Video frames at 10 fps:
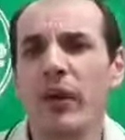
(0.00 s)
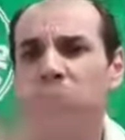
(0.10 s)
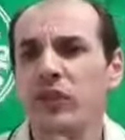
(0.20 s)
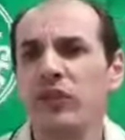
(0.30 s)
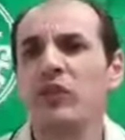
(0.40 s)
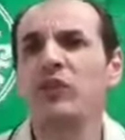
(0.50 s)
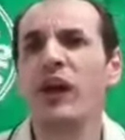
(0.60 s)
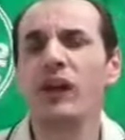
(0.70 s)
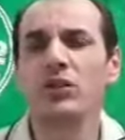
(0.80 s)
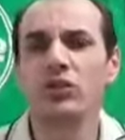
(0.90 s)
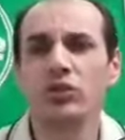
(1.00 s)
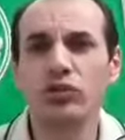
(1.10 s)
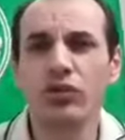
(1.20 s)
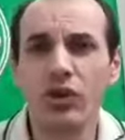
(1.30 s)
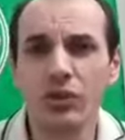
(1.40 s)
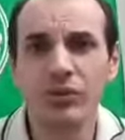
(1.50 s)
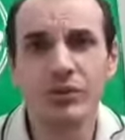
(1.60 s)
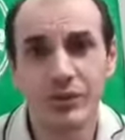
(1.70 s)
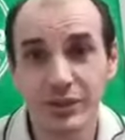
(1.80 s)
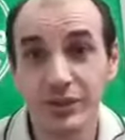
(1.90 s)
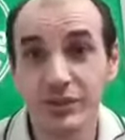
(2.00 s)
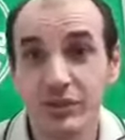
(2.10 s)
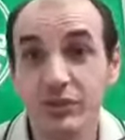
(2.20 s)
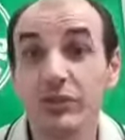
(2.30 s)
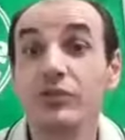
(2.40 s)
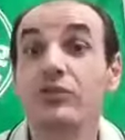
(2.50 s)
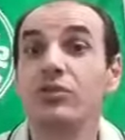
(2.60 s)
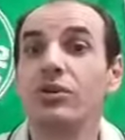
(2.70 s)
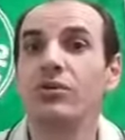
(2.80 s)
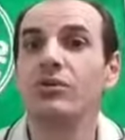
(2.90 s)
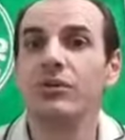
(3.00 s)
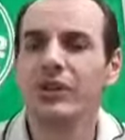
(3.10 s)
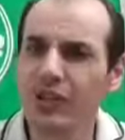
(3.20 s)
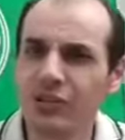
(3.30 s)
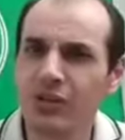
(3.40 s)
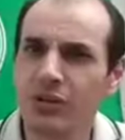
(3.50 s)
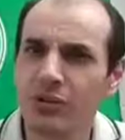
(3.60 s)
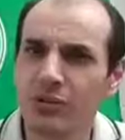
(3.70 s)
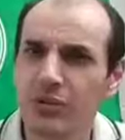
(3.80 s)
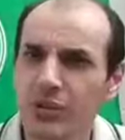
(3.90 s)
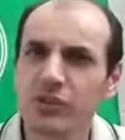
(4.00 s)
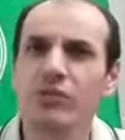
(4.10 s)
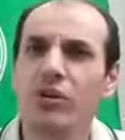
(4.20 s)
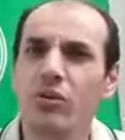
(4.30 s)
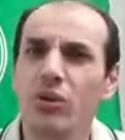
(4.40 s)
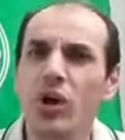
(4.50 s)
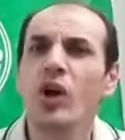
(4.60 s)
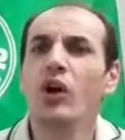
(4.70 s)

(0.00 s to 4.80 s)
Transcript: Mas enfim, falando do jogo, que de jogo, que jogo, que jogo.